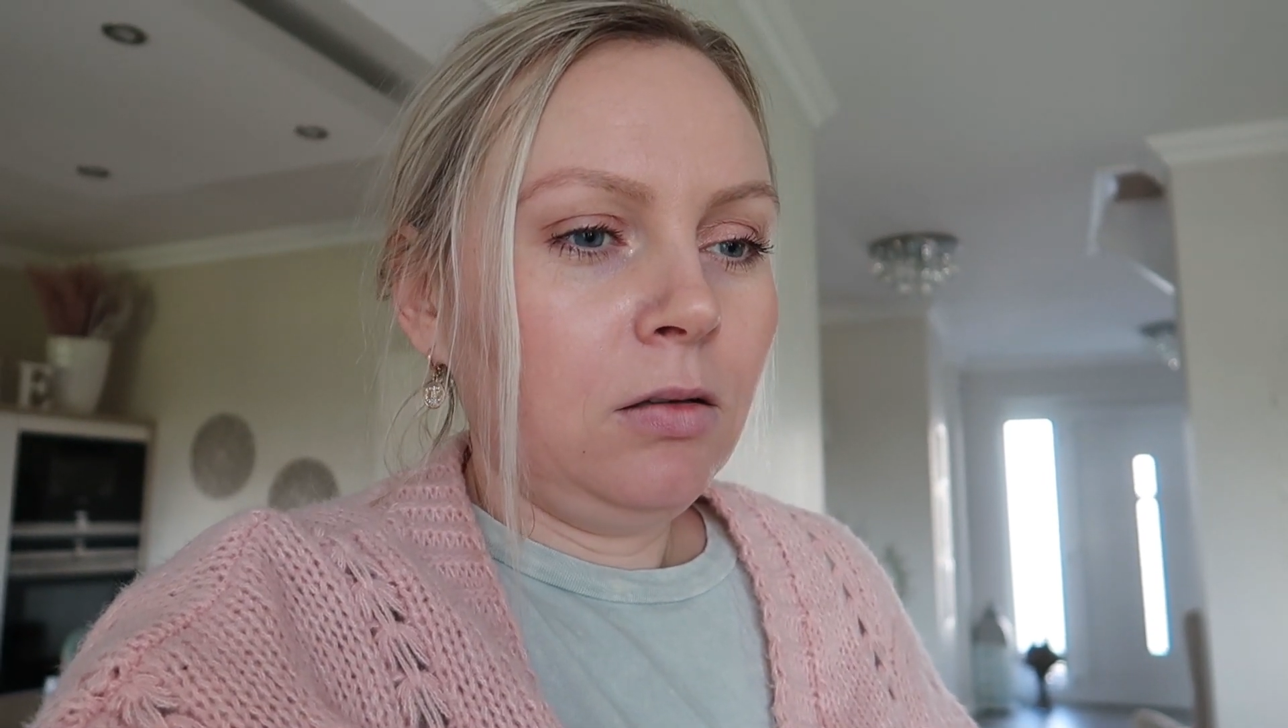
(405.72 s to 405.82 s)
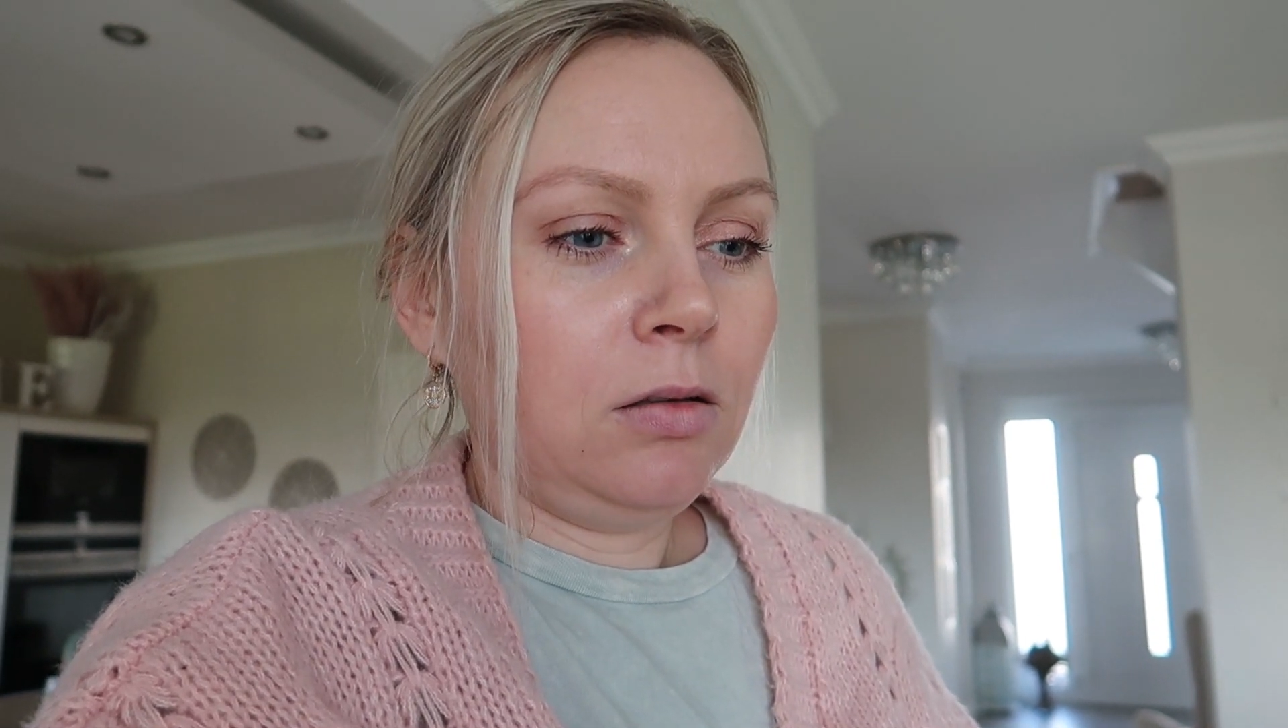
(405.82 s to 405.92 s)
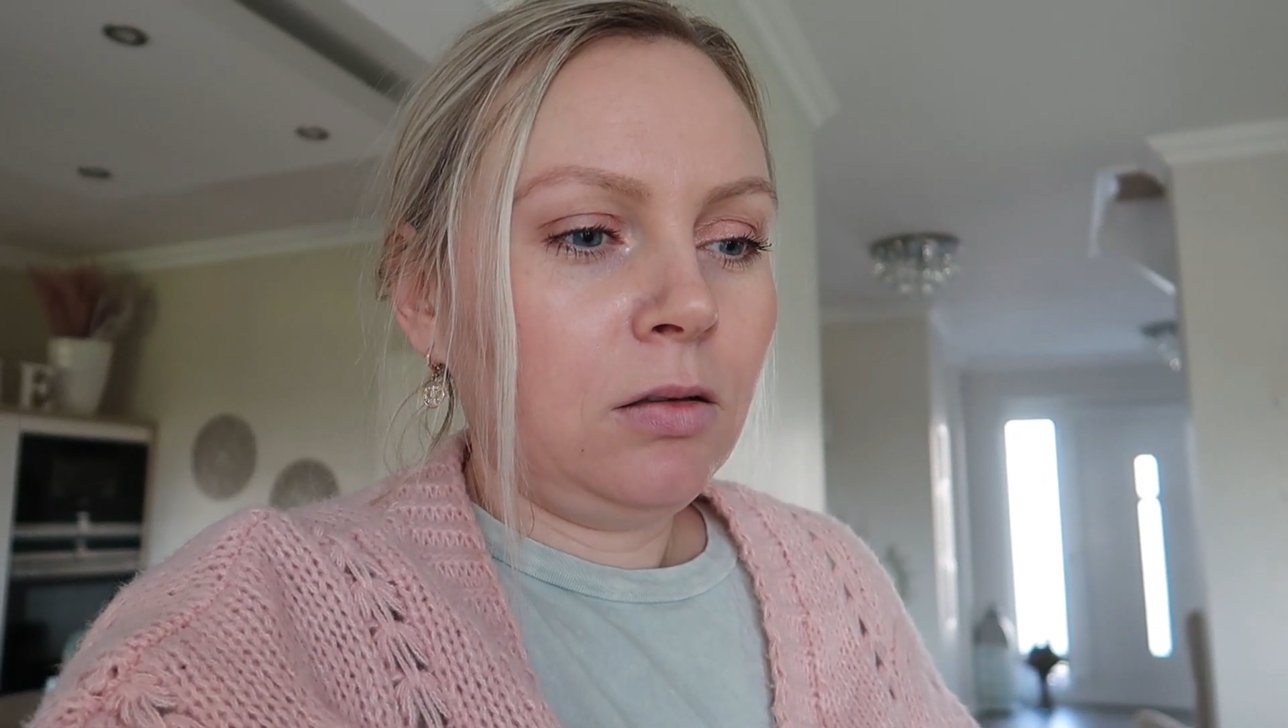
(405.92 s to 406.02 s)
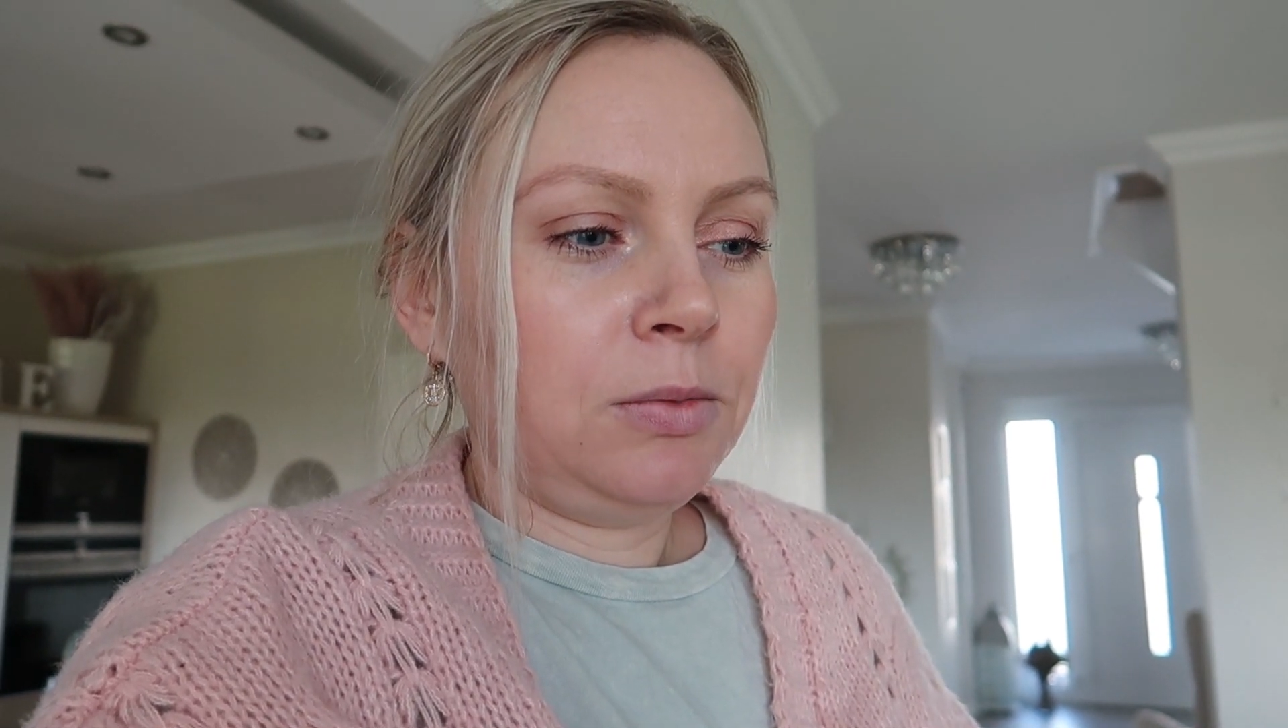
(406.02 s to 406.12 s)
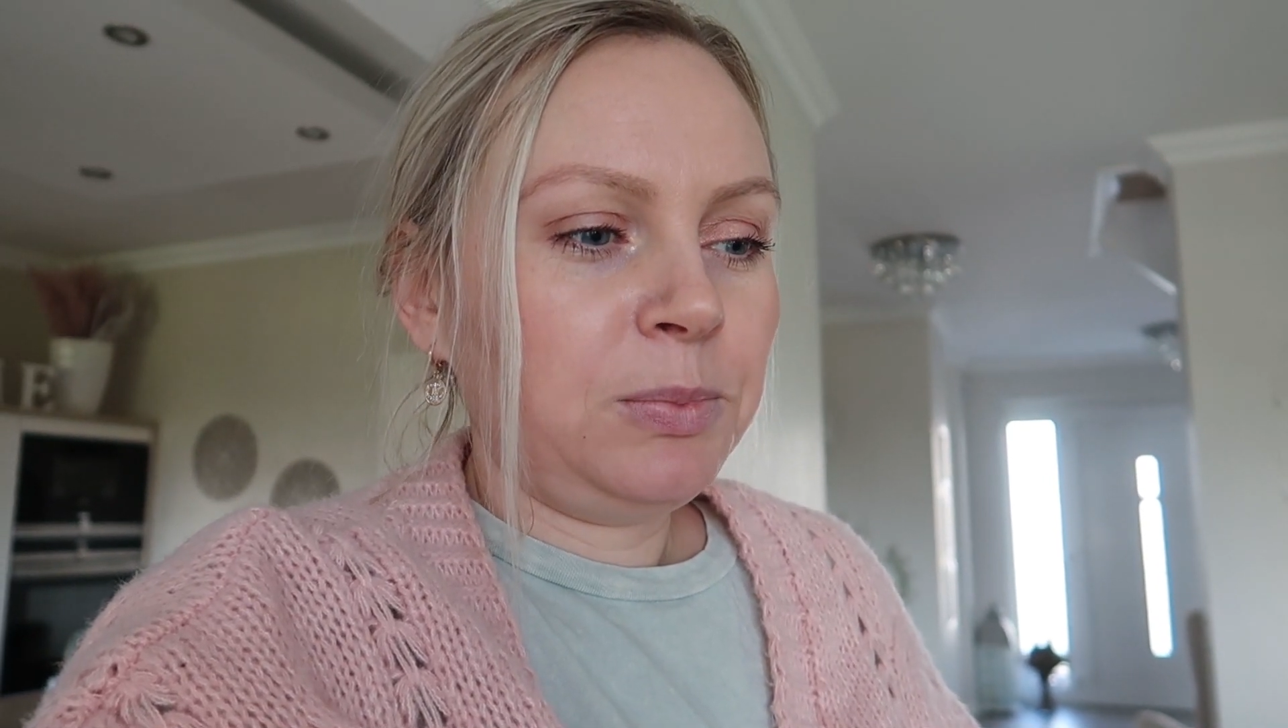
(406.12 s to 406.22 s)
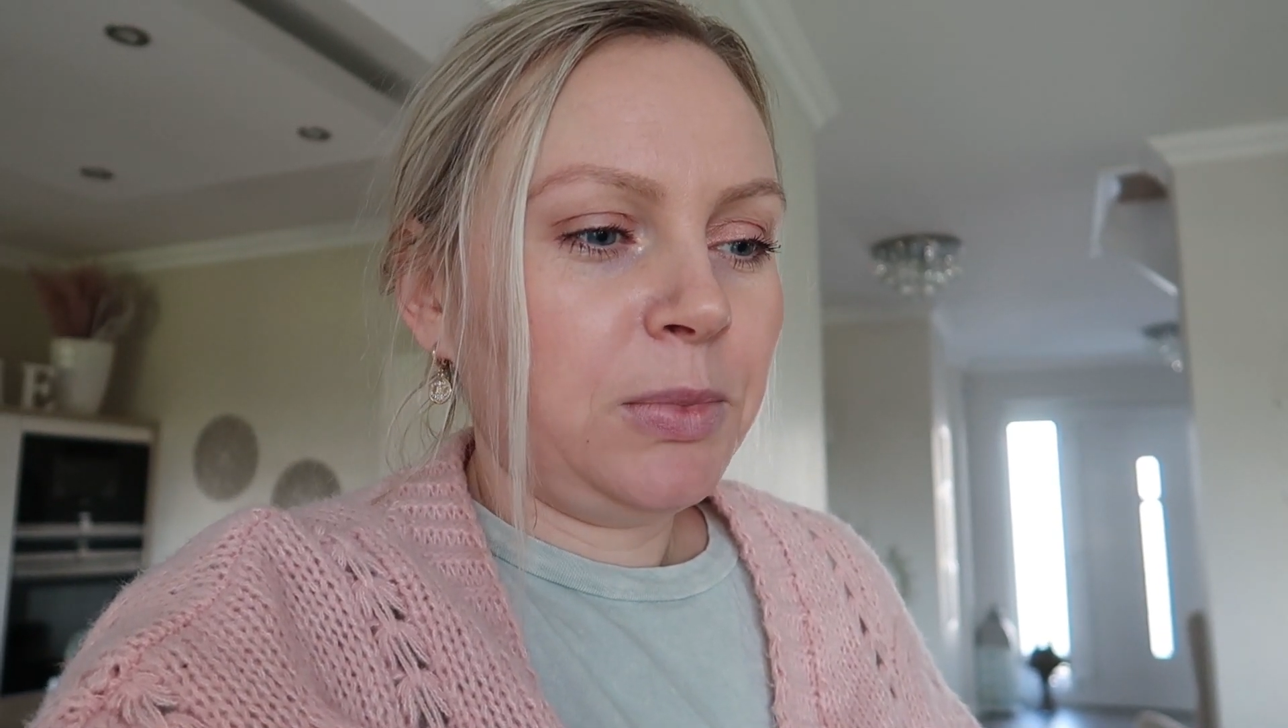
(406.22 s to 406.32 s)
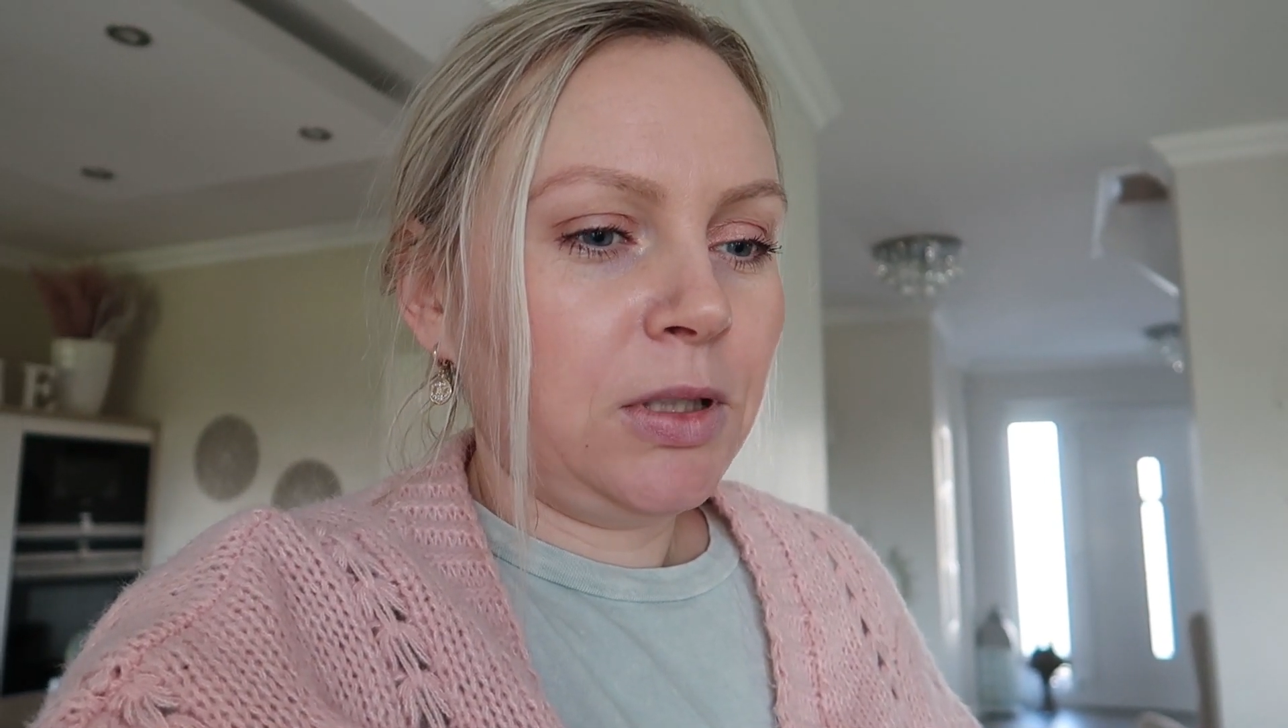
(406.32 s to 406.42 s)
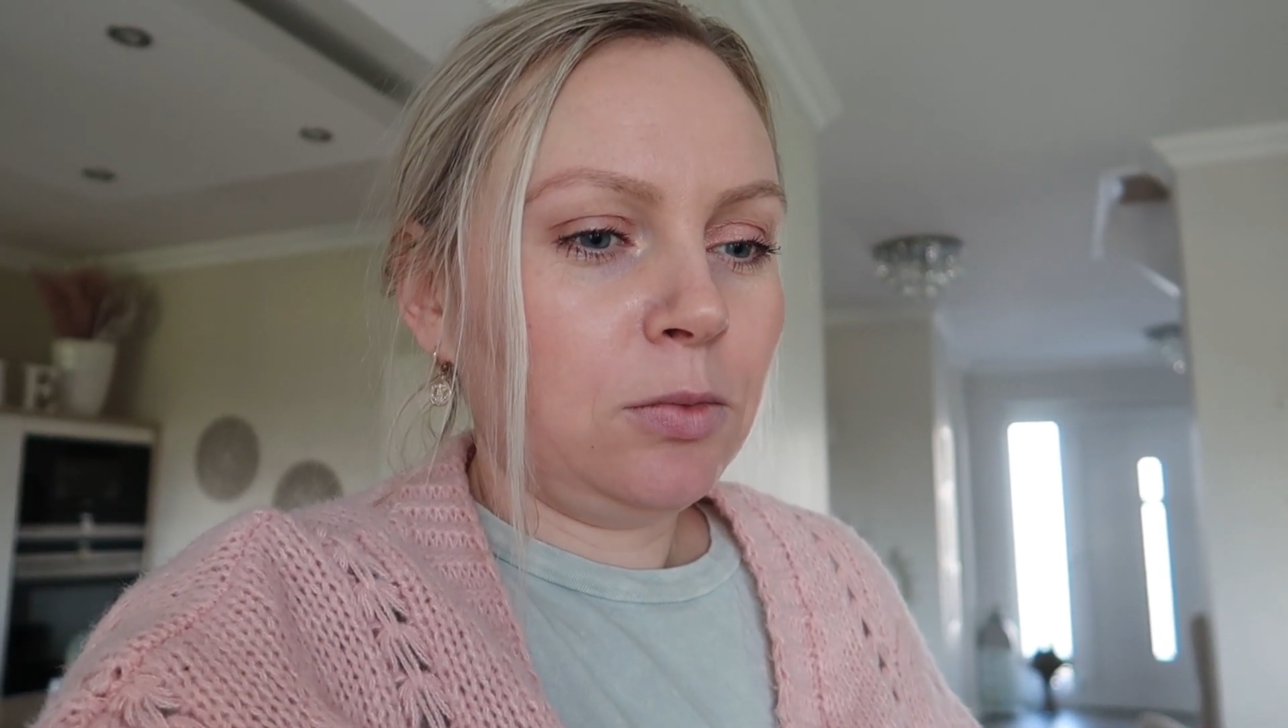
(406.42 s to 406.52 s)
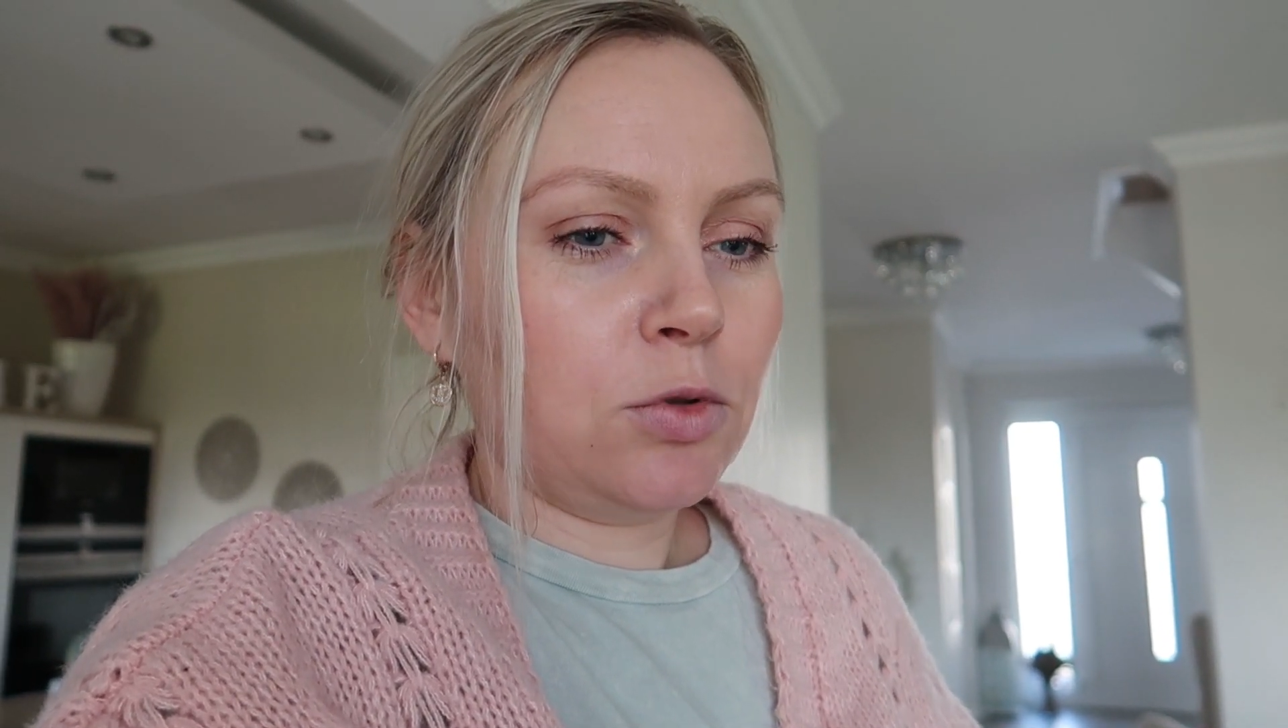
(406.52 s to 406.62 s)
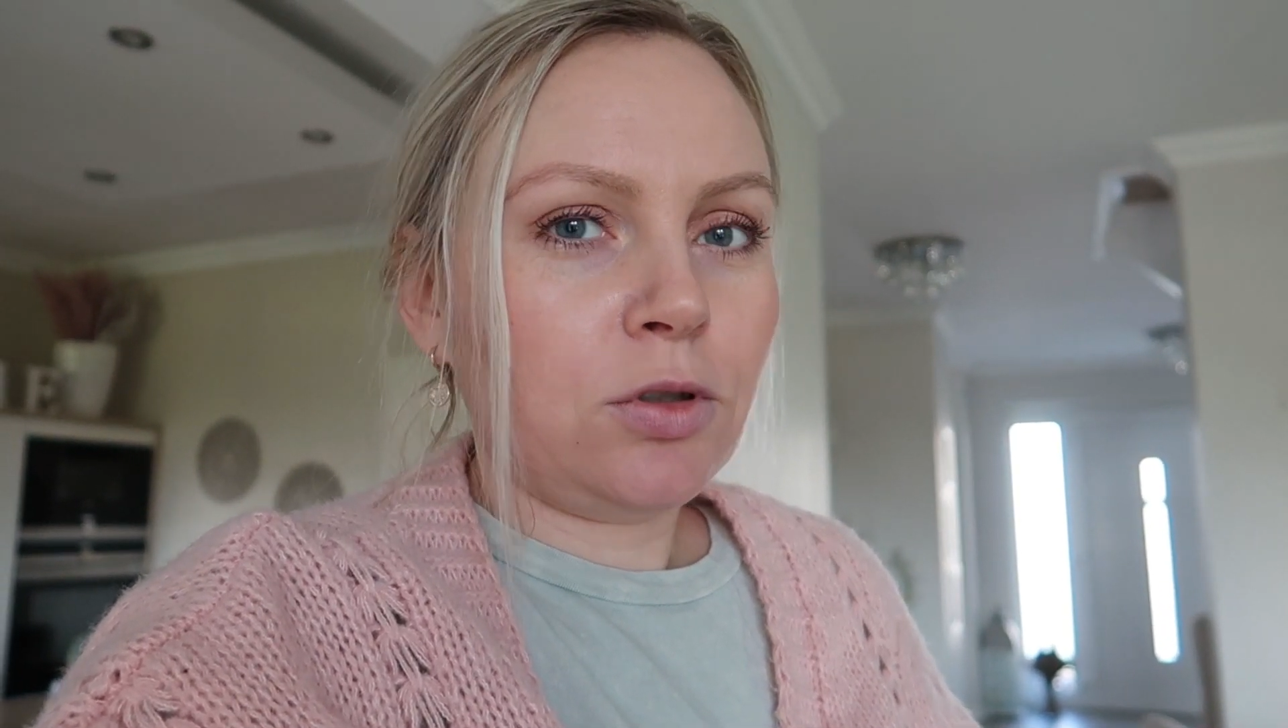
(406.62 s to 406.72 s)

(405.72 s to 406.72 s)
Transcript: э, потому